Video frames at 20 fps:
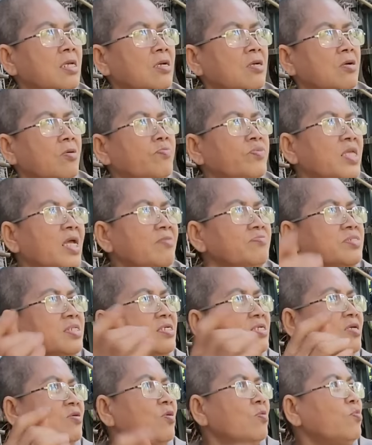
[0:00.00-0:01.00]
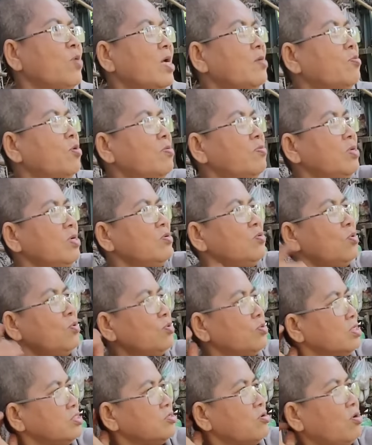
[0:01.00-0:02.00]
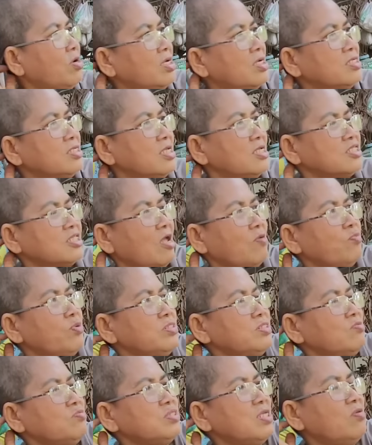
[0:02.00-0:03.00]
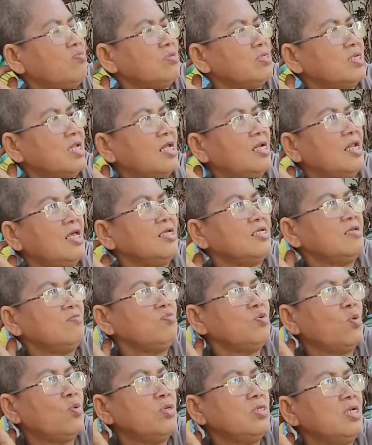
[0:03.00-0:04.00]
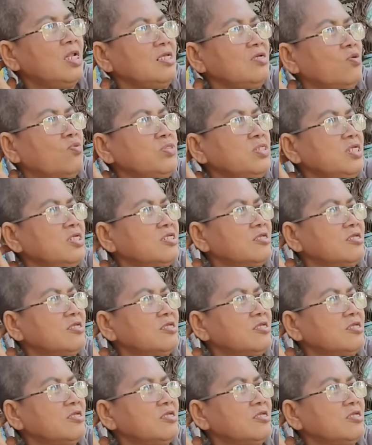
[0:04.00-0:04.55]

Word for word: cầm tay cầm chân đi qua hôm đó cô cho thằng dân tộc con chăm sóc này nè lại kiếm củi lấy củi gì